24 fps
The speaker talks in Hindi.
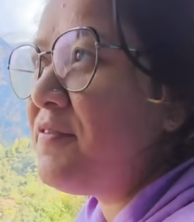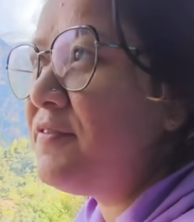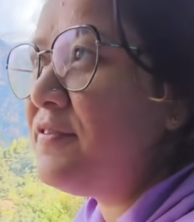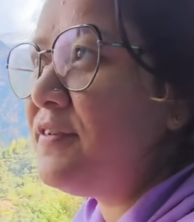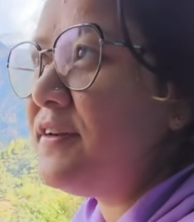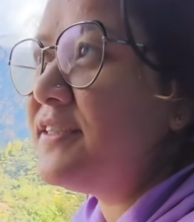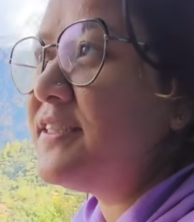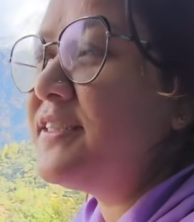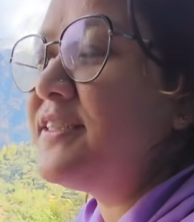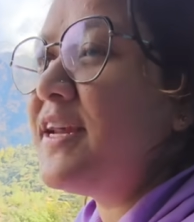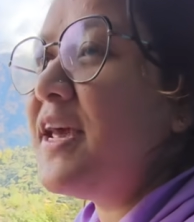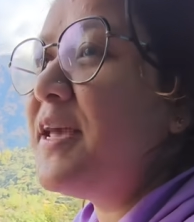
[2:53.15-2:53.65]

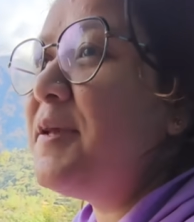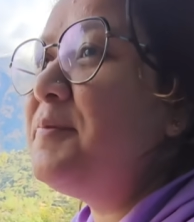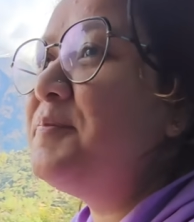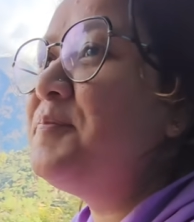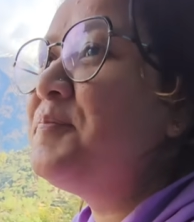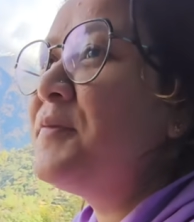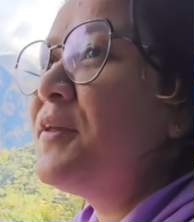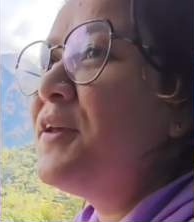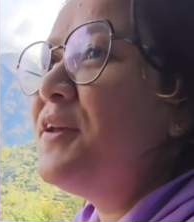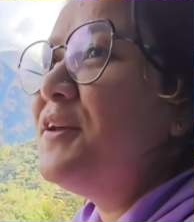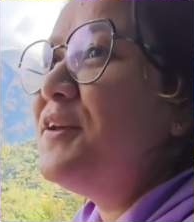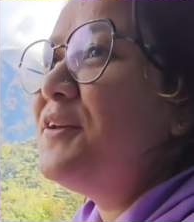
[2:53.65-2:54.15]
फर्स्ट टाइम
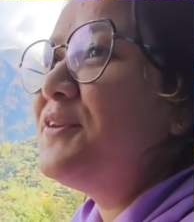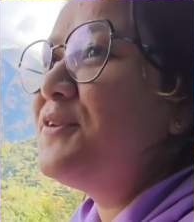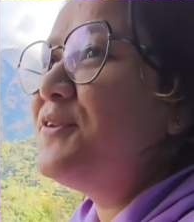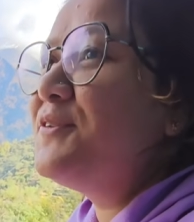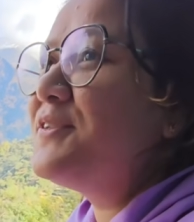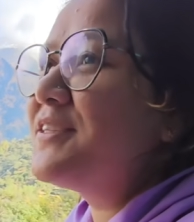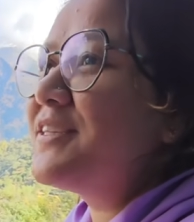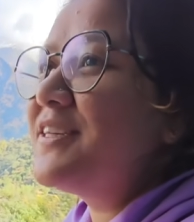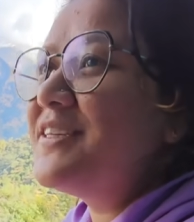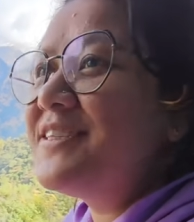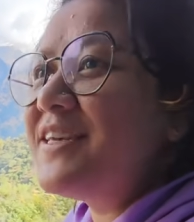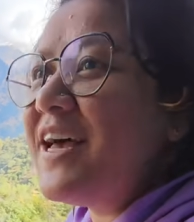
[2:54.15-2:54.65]
तो
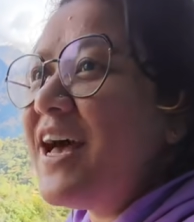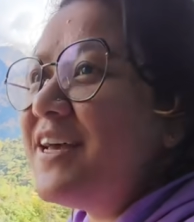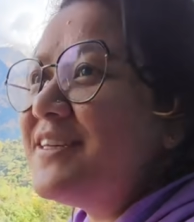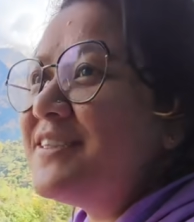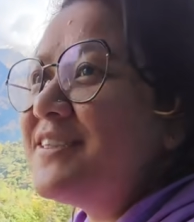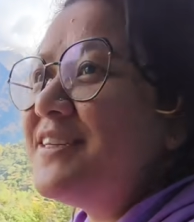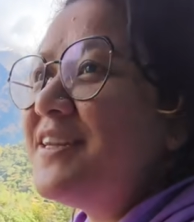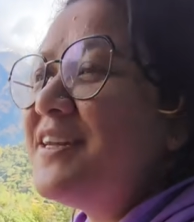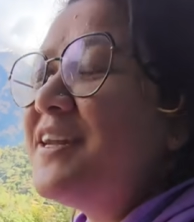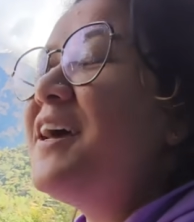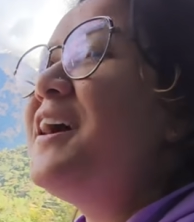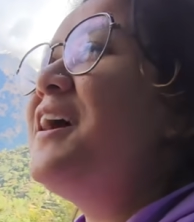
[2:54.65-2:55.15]
उसके सास
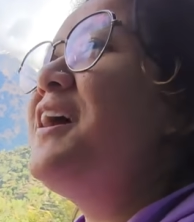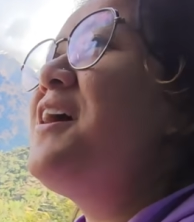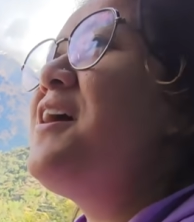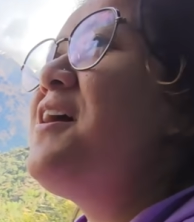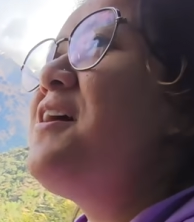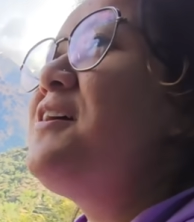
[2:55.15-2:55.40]
ने ना